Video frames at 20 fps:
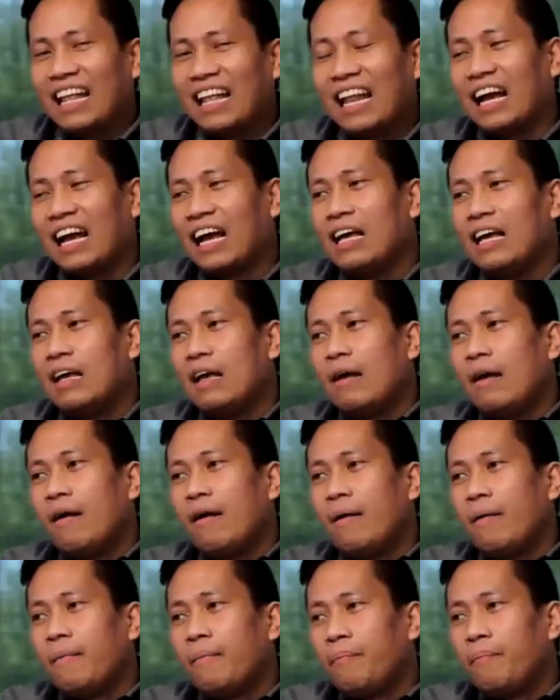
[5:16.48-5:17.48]
hindi na siya naging
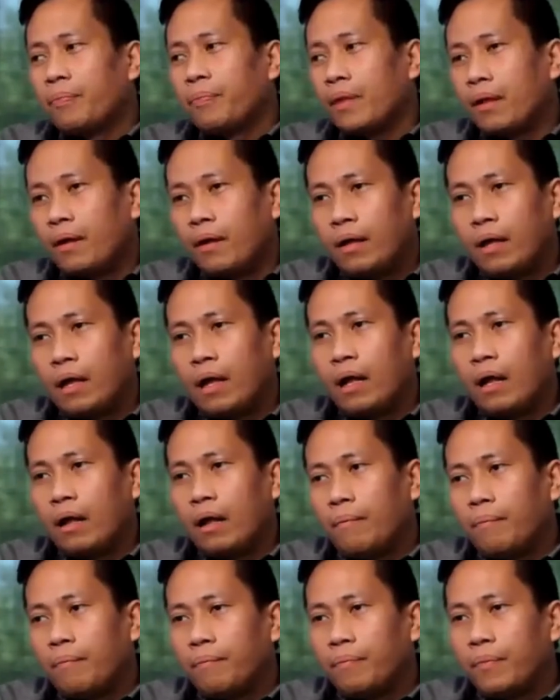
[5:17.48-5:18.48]
issue kahit nagkaroon ng
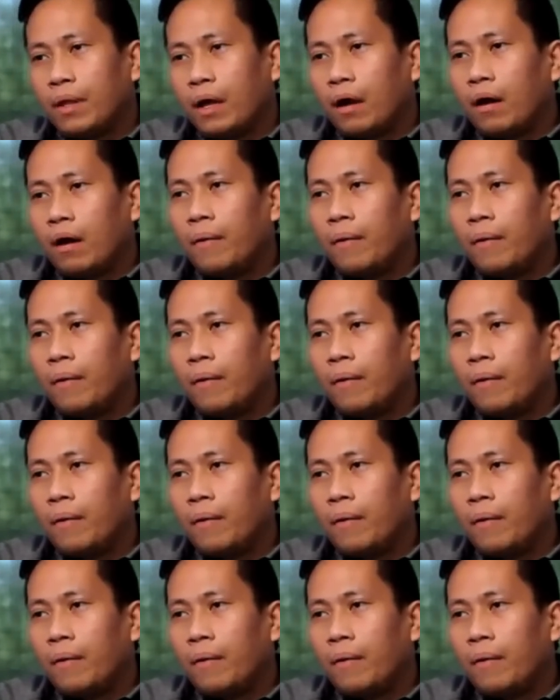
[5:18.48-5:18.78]
COVID. Oo.